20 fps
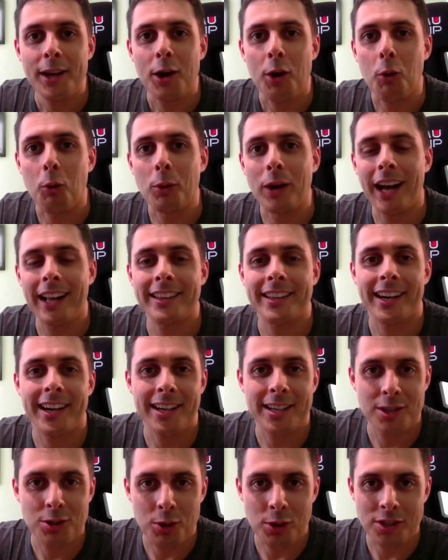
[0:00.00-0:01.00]
Un'altra
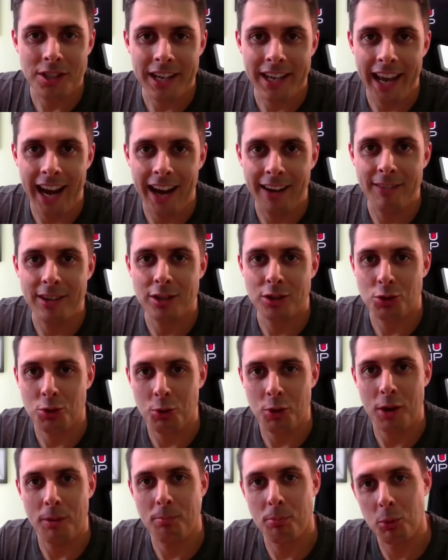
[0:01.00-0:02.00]
risorsa chiave
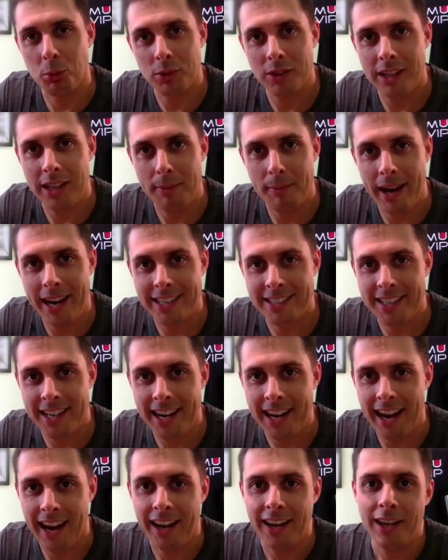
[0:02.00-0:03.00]
sono i punti di
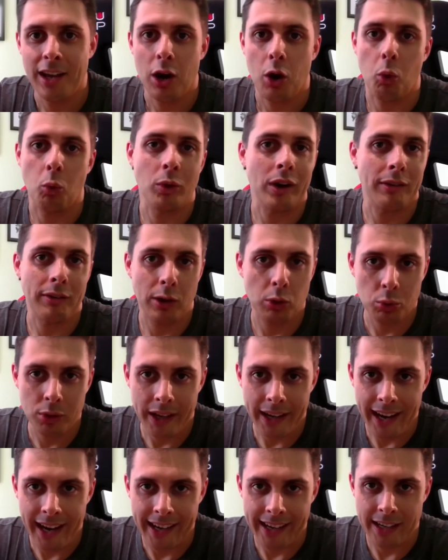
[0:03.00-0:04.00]
maestria, una valuta
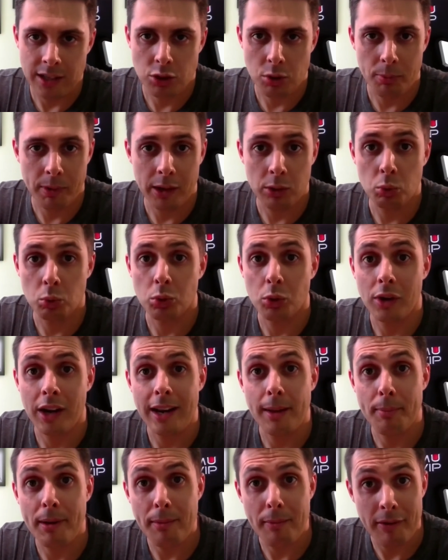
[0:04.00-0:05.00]
rara soprattutto
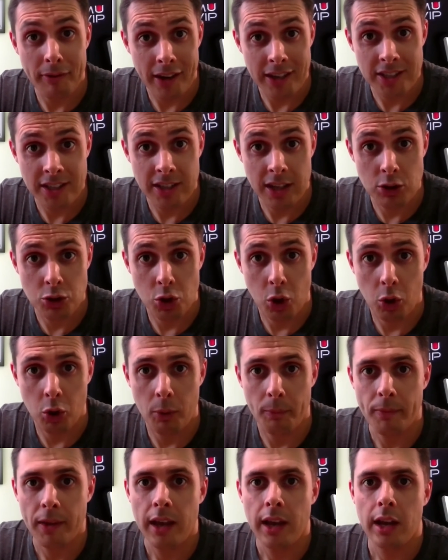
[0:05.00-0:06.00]
nelle prime fasi del
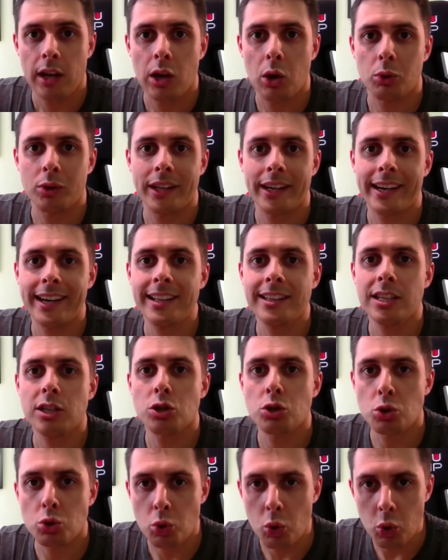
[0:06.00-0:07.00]
gioco, che otterrete
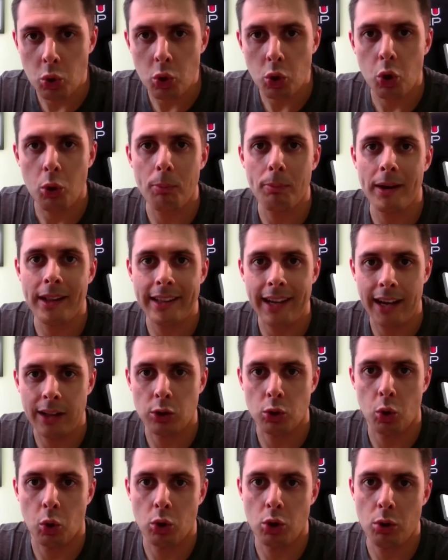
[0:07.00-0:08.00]
solo
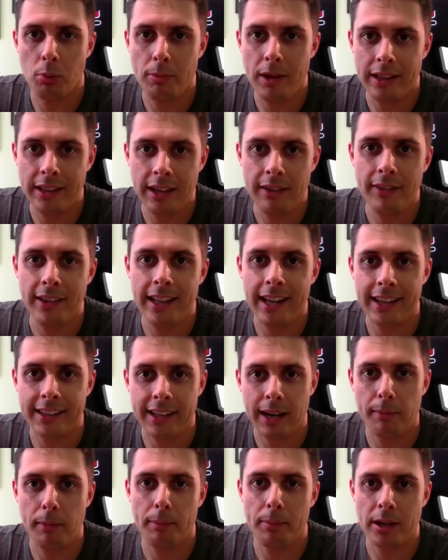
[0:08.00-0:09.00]
completando gli obiettivi della
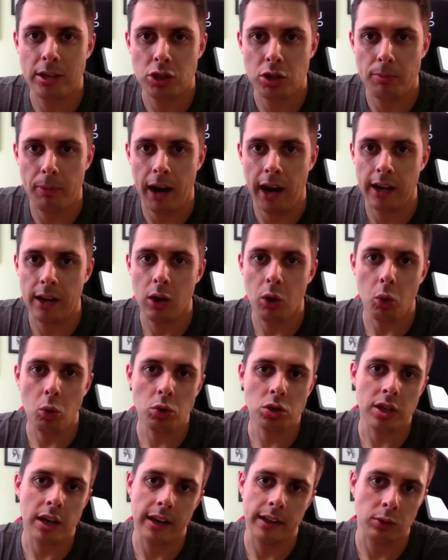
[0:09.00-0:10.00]
trama principale o
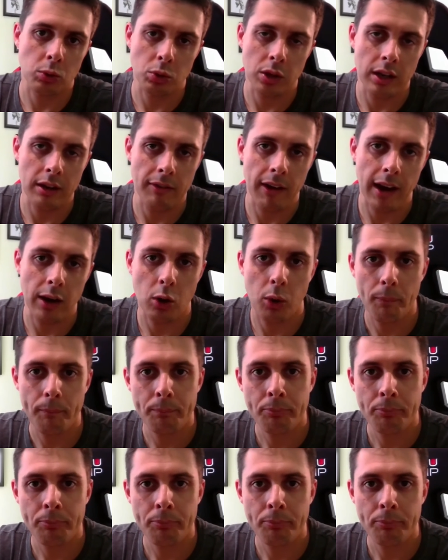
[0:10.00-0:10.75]
salendo di livello.